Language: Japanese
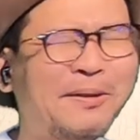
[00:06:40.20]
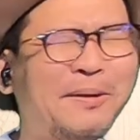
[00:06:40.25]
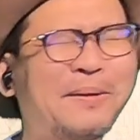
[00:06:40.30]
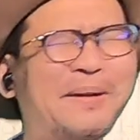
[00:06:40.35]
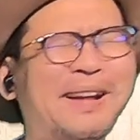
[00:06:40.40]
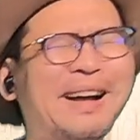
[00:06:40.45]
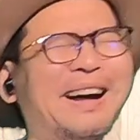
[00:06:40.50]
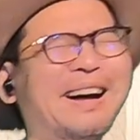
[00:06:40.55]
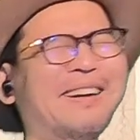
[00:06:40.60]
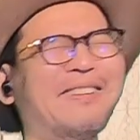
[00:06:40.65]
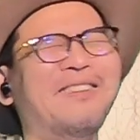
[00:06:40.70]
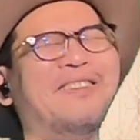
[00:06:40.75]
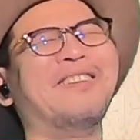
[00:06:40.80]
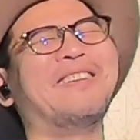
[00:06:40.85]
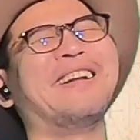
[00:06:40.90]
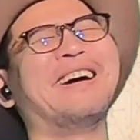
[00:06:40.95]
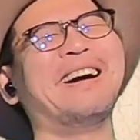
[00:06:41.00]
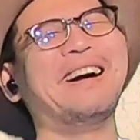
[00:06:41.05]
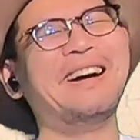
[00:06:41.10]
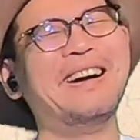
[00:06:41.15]
ほら、ほ
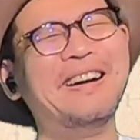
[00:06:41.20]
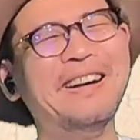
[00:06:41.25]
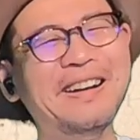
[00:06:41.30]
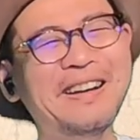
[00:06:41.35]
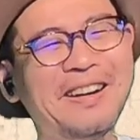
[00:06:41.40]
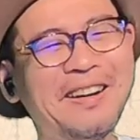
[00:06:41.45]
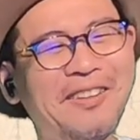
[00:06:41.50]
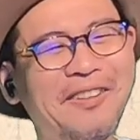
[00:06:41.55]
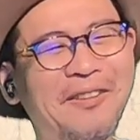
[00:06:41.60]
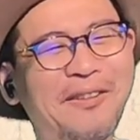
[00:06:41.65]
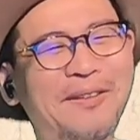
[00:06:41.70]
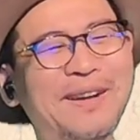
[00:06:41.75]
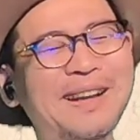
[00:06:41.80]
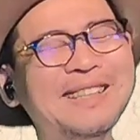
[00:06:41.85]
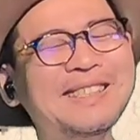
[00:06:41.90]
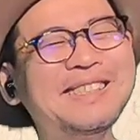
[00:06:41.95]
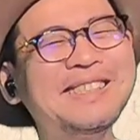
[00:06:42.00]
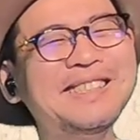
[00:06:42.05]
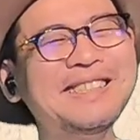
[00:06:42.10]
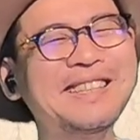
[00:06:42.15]
ら。お
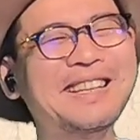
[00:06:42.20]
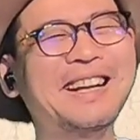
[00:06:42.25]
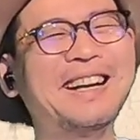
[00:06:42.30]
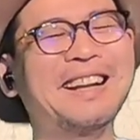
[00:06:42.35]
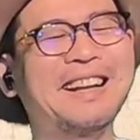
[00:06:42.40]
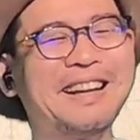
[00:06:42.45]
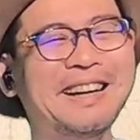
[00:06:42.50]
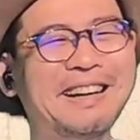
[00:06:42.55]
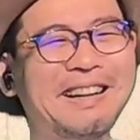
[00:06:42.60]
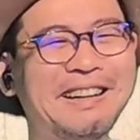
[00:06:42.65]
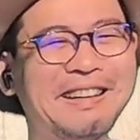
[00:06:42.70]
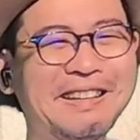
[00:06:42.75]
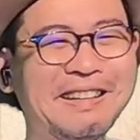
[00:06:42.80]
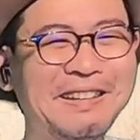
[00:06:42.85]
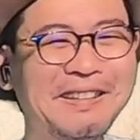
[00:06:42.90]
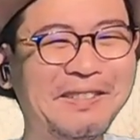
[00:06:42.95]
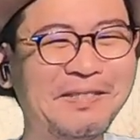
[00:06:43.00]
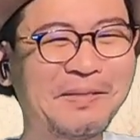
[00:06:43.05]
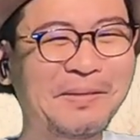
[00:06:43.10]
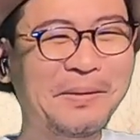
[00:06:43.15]
かしいから。
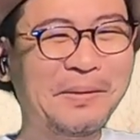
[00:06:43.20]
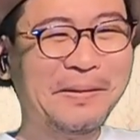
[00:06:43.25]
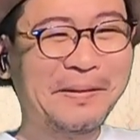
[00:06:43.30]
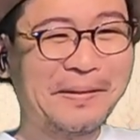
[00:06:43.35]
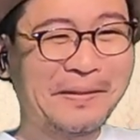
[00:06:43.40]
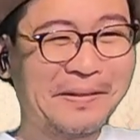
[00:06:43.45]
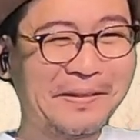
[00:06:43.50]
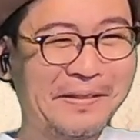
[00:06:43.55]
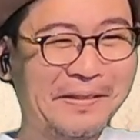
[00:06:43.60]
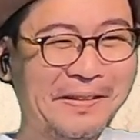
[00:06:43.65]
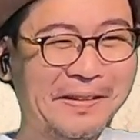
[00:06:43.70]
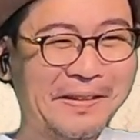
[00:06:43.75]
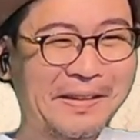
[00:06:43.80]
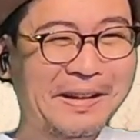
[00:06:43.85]
もう。